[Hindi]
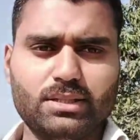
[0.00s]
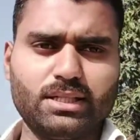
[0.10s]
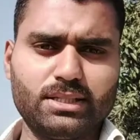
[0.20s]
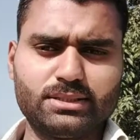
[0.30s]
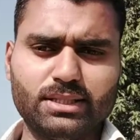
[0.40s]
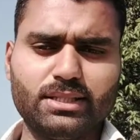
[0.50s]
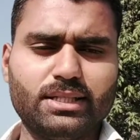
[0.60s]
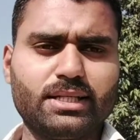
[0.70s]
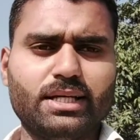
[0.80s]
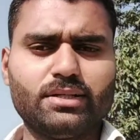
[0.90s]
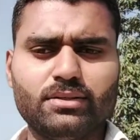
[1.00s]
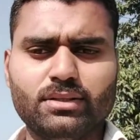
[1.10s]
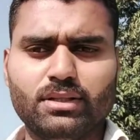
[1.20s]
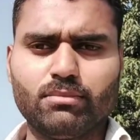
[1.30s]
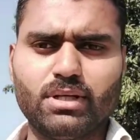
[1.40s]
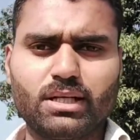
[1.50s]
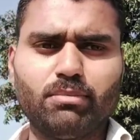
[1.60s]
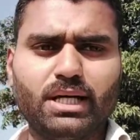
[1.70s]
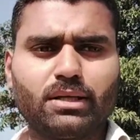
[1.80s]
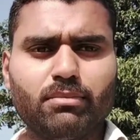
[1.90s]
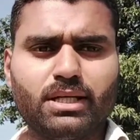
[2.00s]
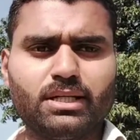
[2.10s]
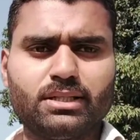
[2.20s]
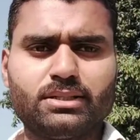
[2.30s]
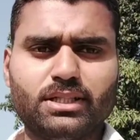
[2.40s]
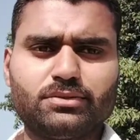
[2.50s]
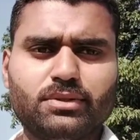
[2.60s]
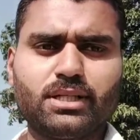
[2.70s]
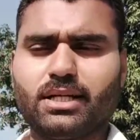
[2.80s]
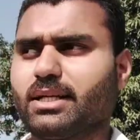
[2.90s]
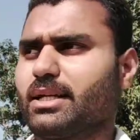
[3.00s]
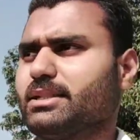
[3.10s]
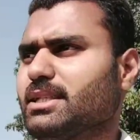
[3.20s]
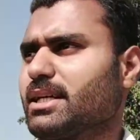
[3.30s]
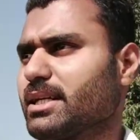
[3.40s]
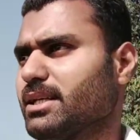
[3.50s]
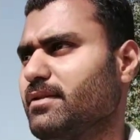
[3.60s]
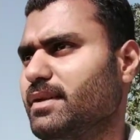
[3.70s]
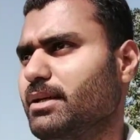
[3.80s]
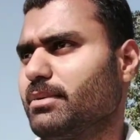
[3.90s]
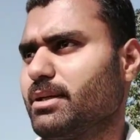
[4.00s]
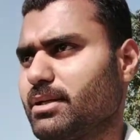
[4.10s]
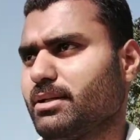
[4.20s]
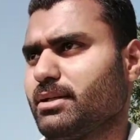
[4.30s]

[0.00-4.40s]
खाद शाद दे के आया बाकी बाइक में चाचू की खरी करने चला गया था हवेली में